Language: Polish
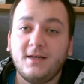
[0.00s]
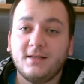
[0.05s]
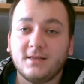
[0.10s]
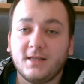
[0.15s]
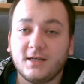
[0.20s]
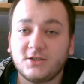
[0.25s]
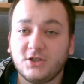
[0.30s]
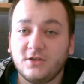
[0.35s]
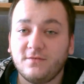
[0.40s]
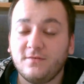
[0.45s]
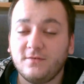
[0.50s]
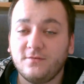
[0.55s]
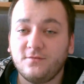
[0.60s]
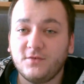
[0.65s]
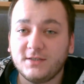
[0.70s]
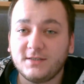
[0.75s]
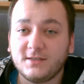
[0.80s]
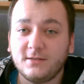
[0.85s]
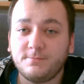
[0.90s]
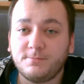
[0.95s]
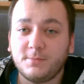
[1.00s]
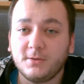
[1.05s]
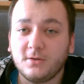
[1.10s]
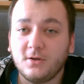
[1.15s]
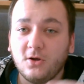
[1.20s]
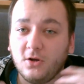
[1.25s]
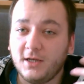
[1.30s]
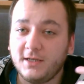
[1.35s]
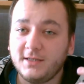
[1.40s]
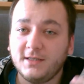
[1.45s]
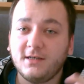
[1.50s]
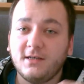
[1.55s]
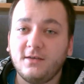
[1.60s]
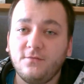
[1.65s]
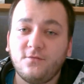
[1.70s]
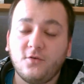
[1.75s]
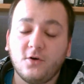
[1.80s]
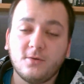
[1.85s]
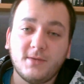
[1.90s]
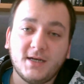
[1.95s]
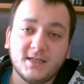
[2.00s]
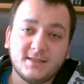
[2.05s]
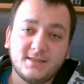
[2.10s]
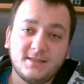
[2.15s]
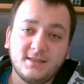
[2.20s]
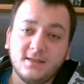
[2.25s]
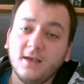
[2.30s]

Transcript: Także wysyp kolejnych informacji.